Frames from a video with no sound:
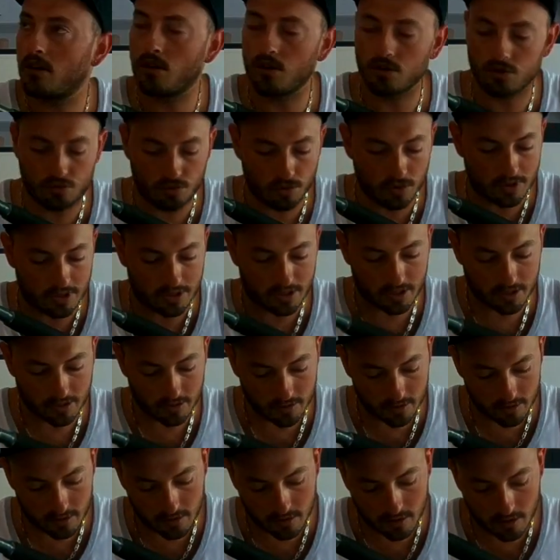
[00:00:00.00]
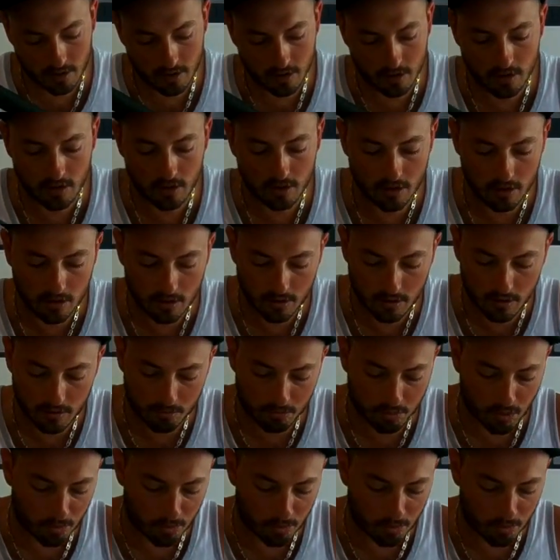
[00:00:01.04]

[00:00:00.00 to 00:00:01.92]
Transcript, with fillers: Ensuite, euh,